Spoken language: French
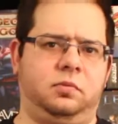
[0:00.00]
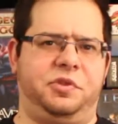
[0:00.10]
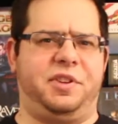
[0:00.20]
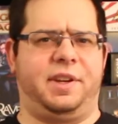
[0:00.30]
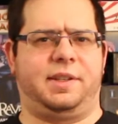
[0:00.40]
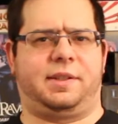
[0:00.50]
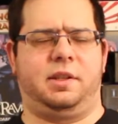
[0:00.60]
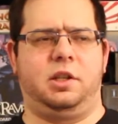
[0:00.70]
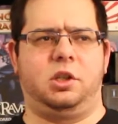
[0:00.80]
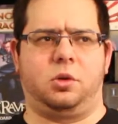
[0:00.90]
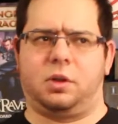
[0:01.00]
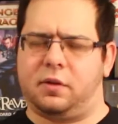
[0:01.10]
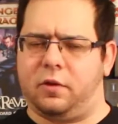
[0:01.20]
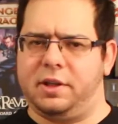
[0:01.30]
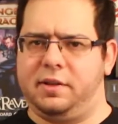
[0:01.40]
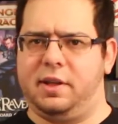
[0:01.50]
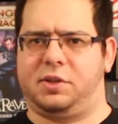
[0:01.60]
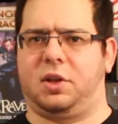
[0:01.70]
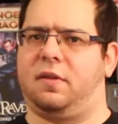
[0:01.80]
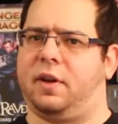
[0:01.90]
D, c'est des jeux qui vont être
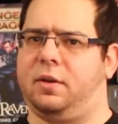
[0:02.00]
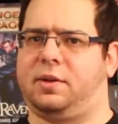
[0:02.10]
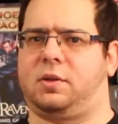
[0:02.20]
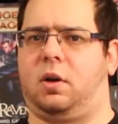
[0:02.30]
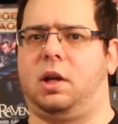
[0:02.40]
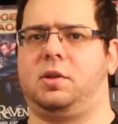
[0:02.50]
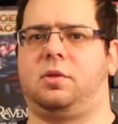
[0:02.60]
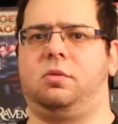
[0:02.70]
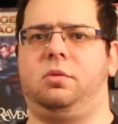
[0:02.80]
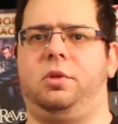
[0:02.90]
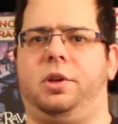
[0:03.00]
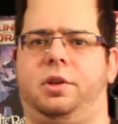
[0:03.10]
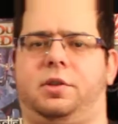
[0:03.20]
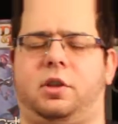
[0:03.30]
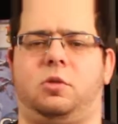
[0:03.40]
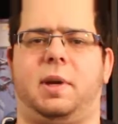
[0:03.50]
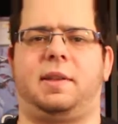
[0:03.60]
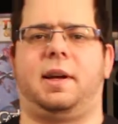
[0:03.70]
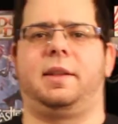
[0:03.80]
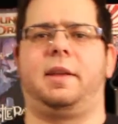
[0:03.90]
décevants, qui sont en dessous de, ce que je
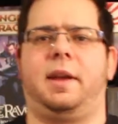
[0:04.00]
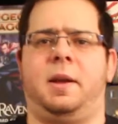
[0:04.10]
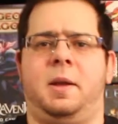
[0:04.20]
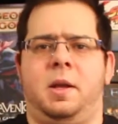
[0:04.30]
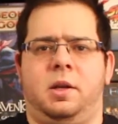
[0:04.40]
m'attendais,